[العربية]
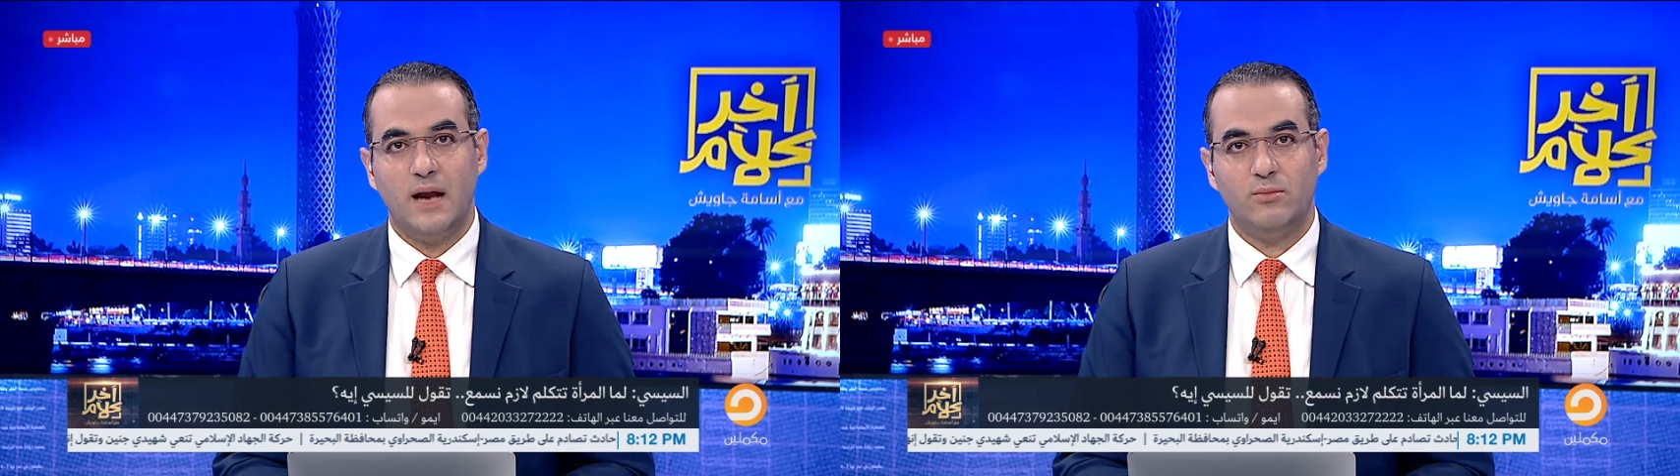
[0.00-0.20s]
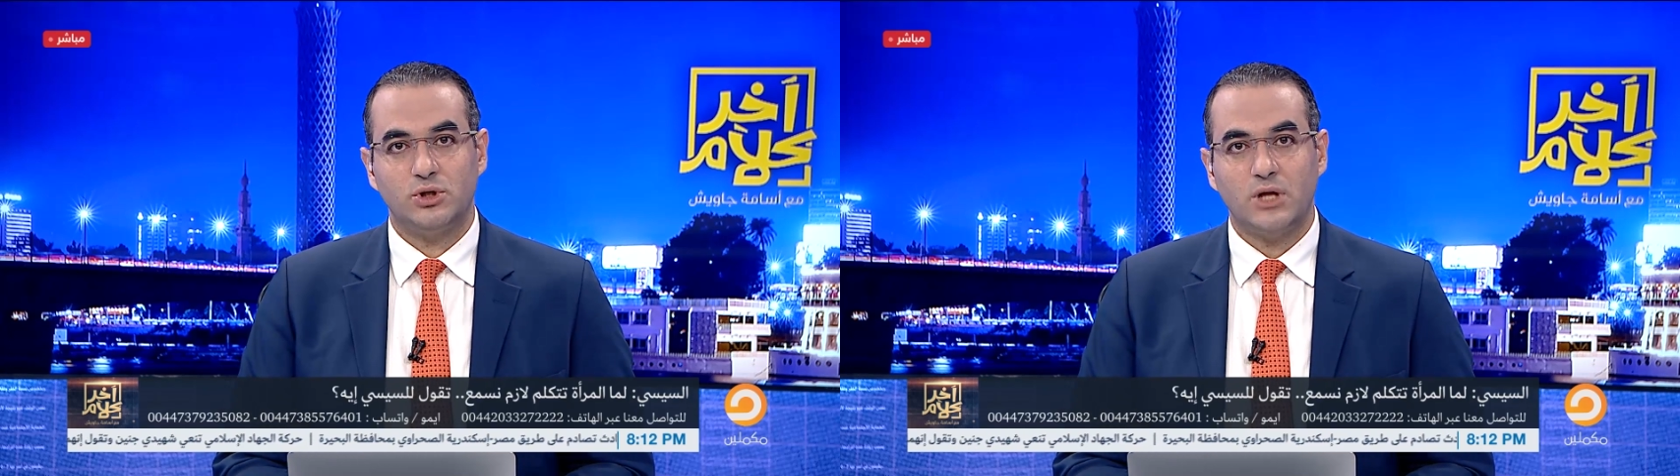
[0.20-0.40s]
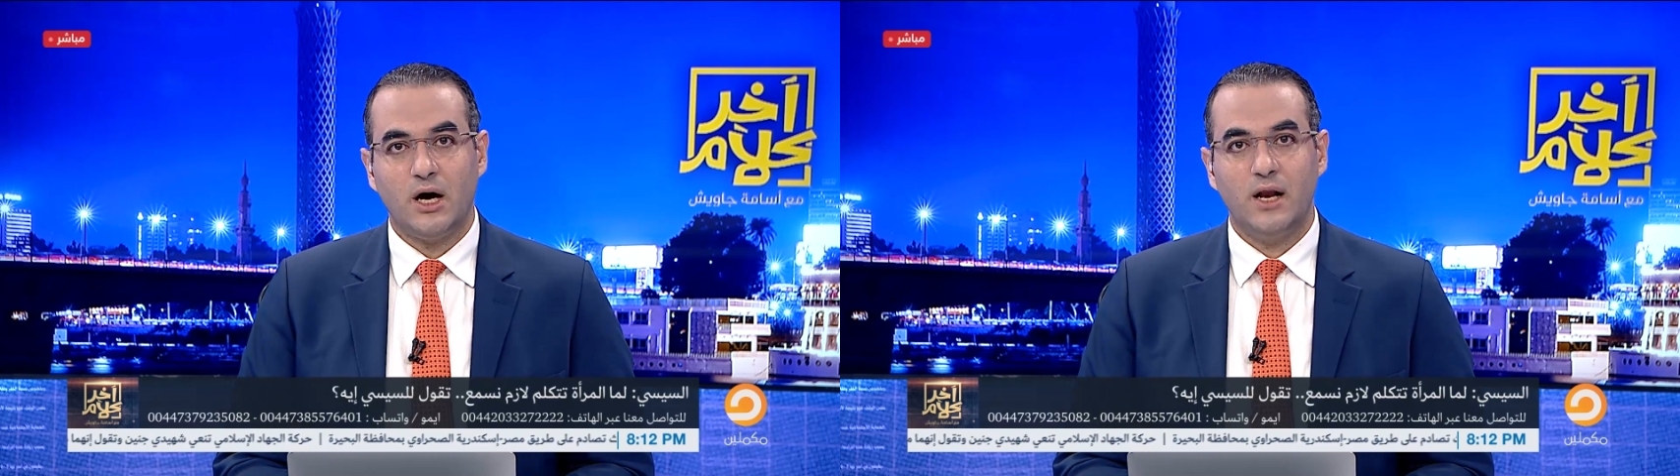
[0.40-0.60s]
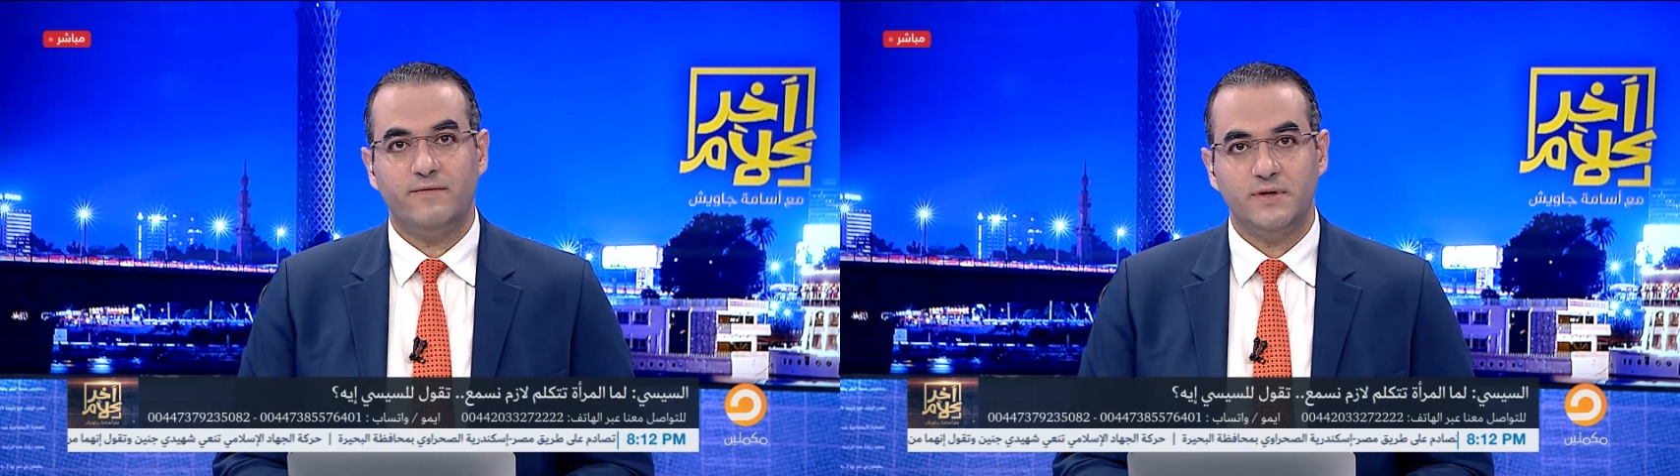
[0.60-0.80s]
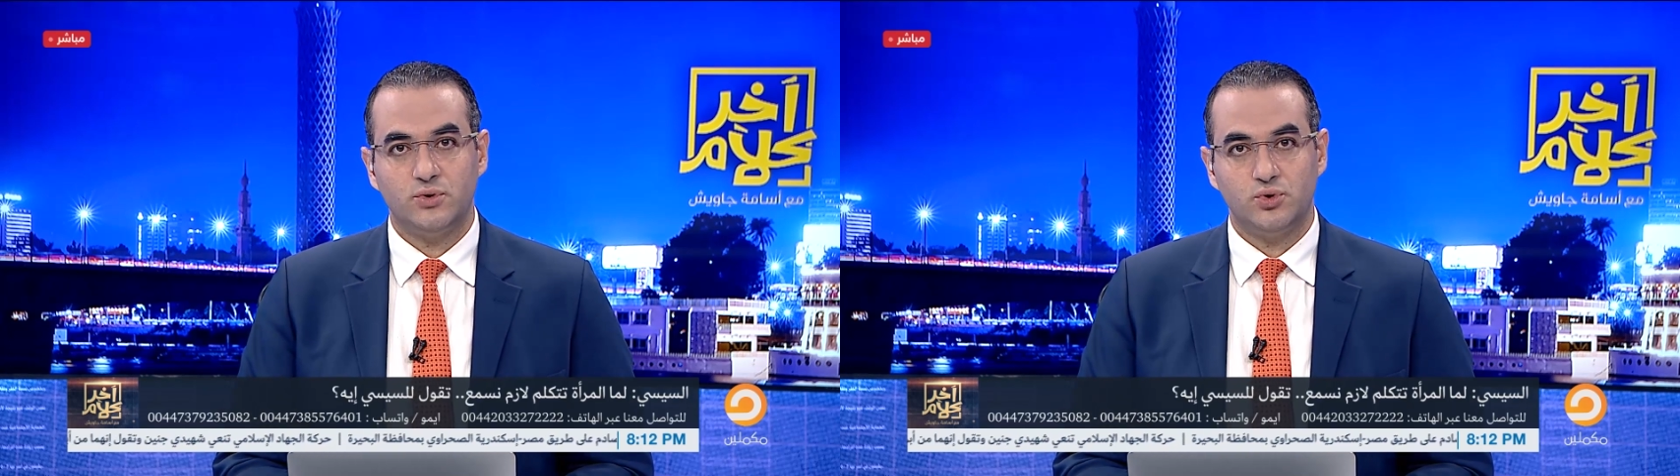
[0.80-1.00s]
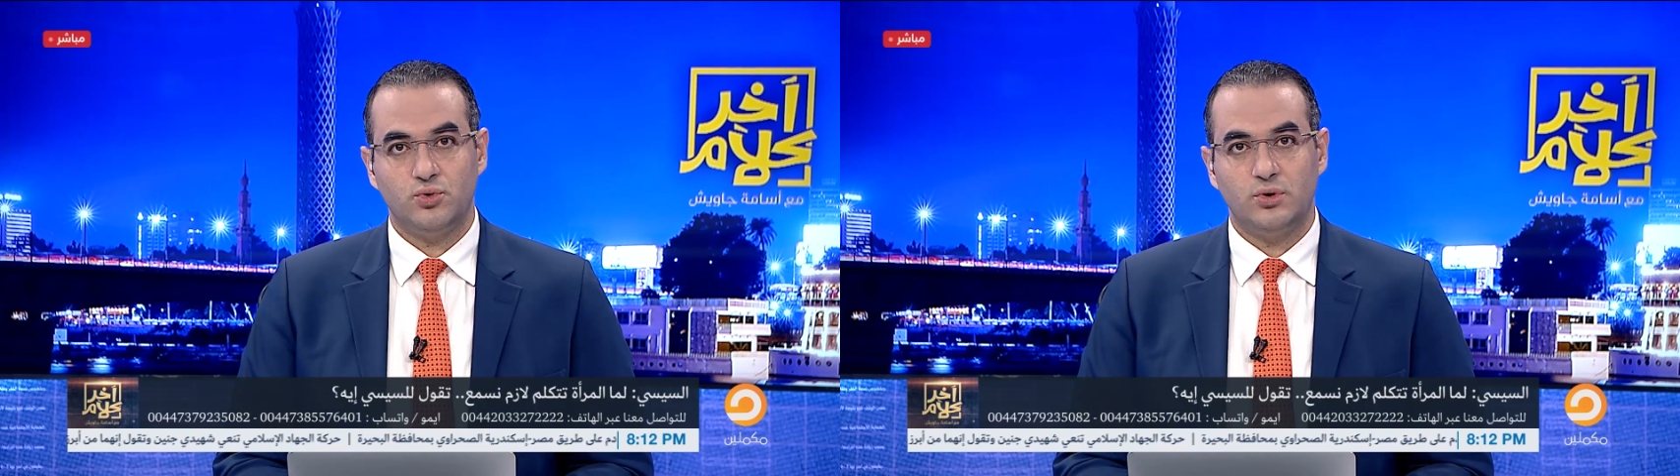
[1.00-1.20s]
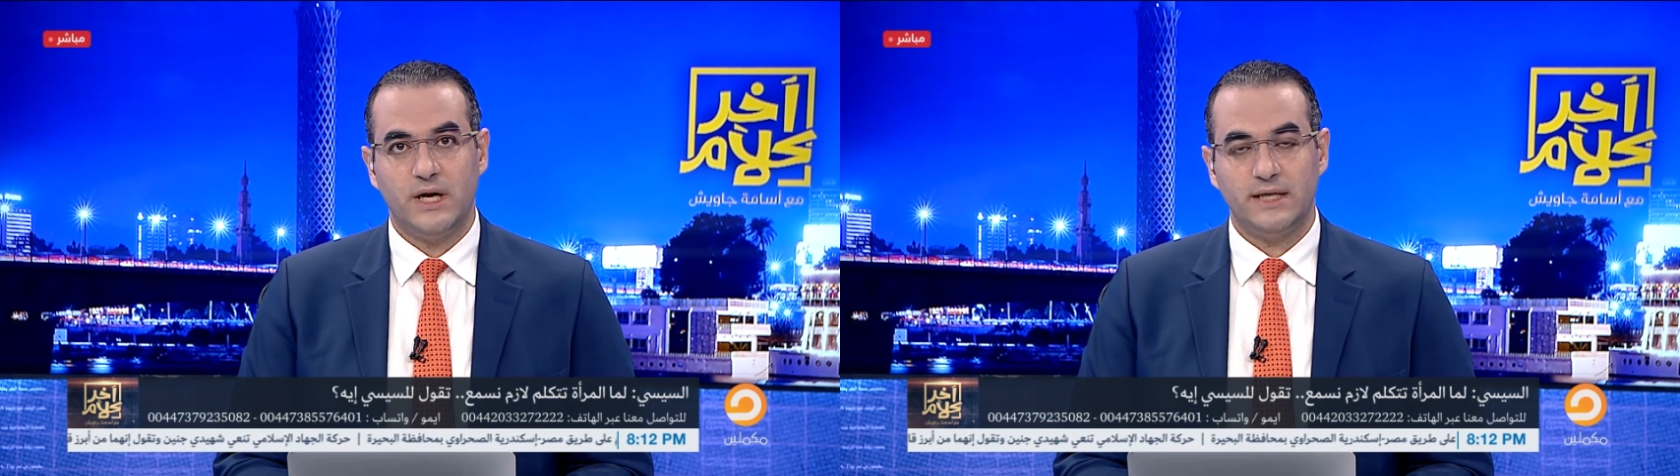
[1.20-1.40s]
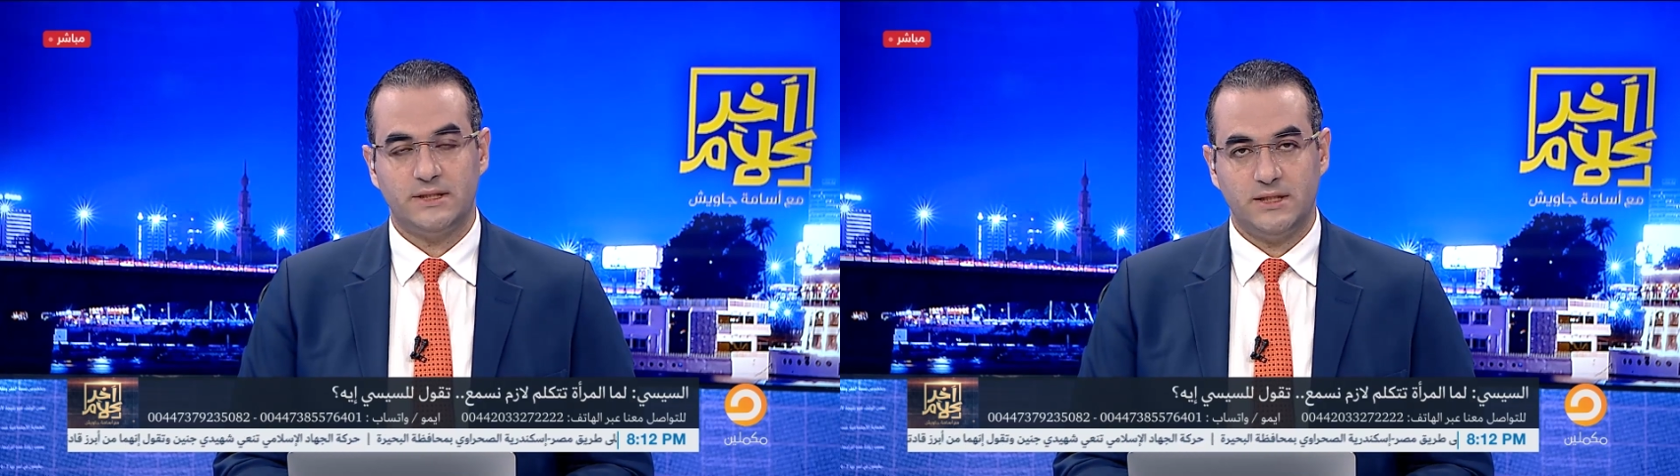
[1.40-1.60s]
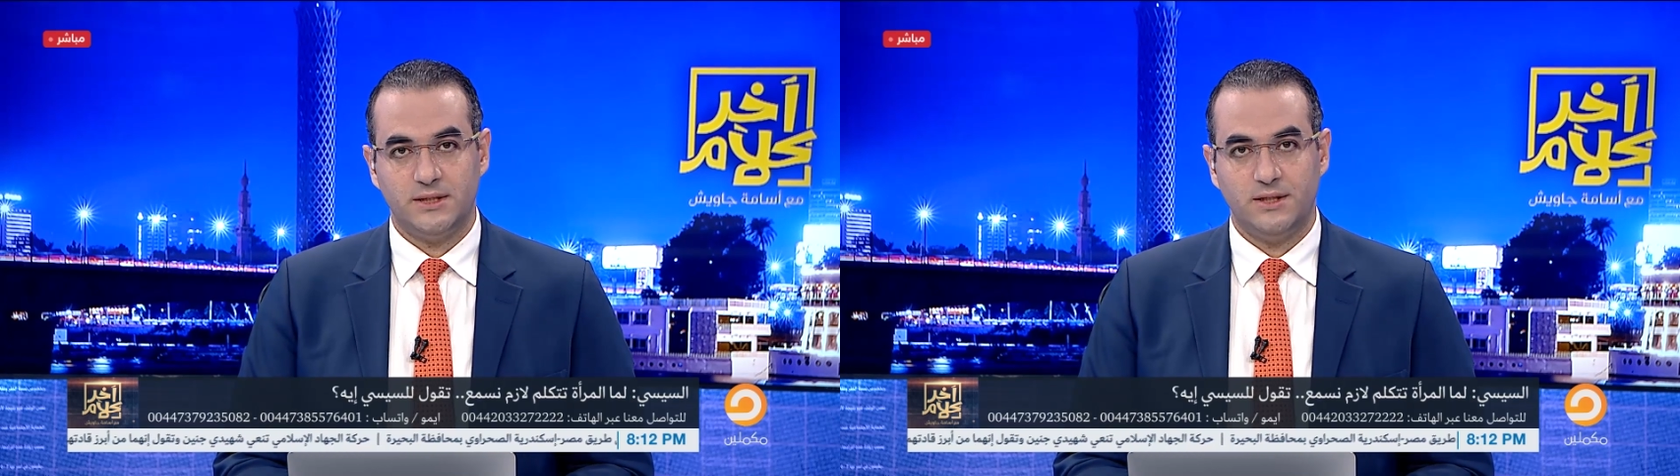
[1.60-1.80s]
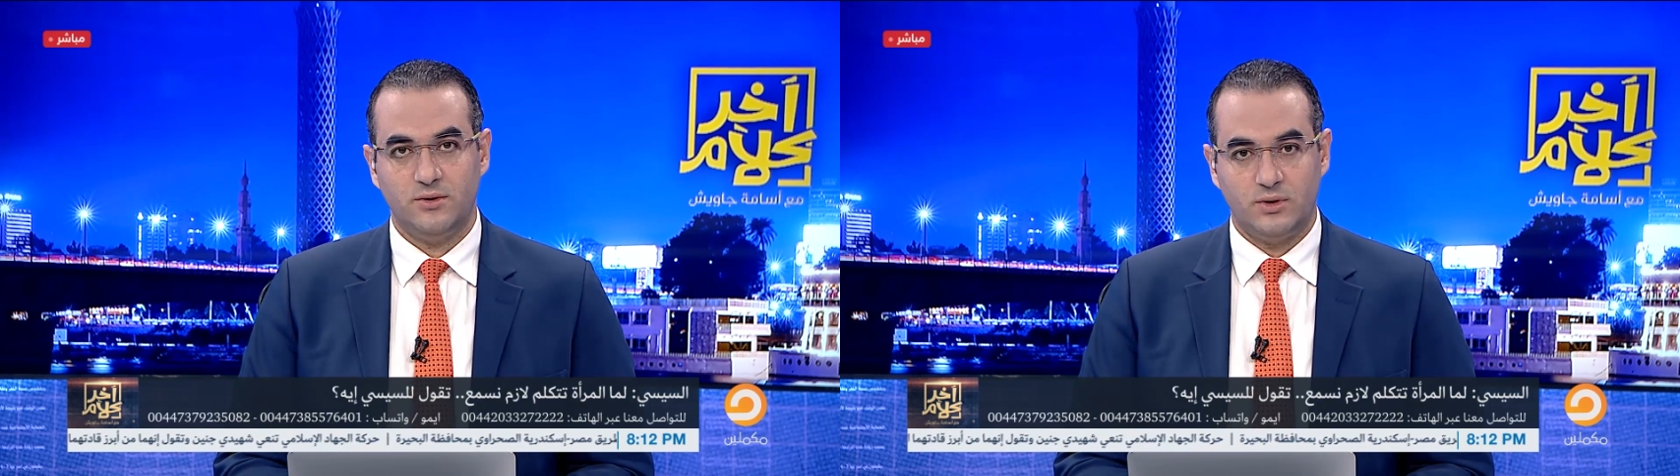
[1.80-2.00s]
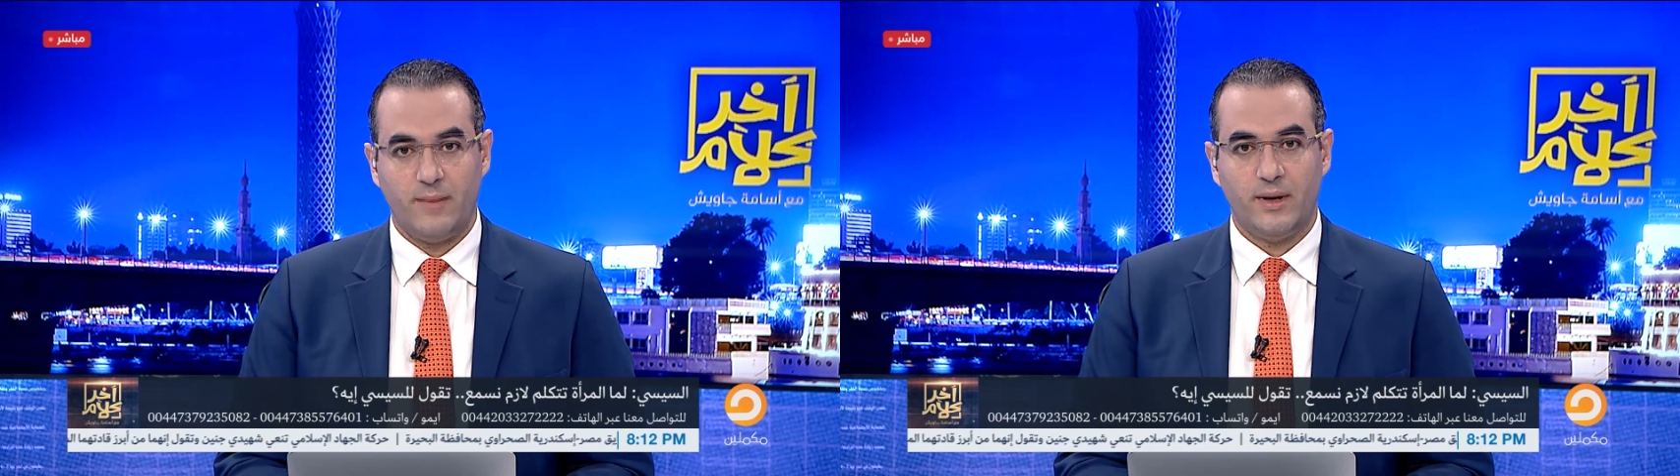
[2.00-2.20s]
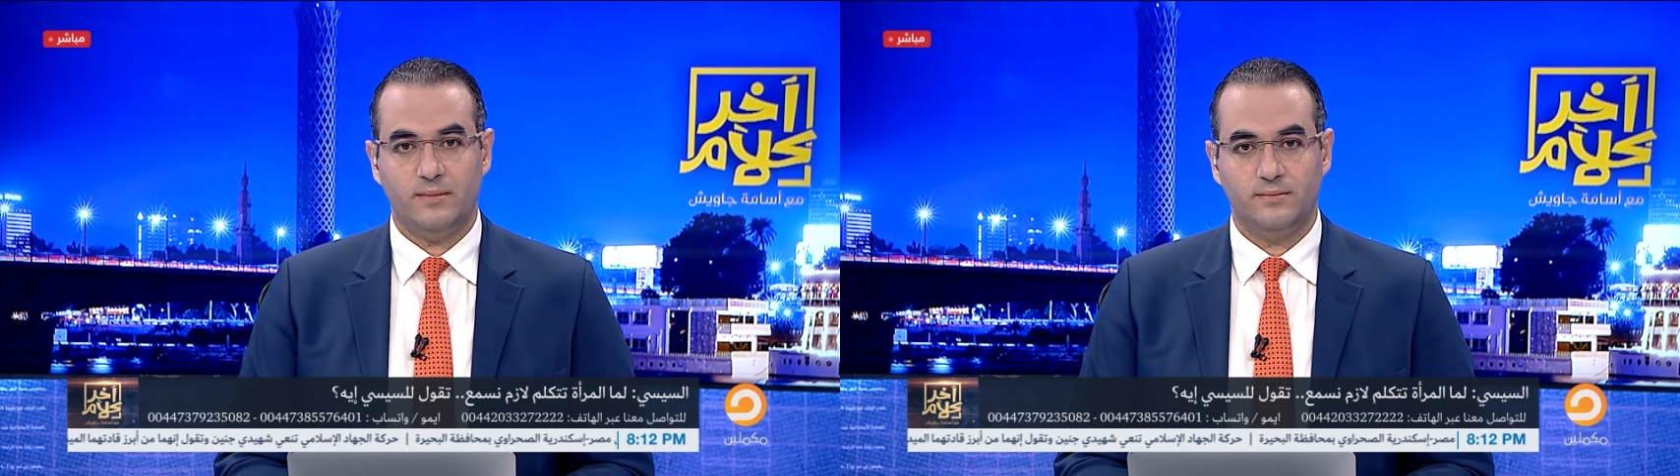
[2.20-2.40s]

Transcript: المعتقلة في سجون السيسي نتابع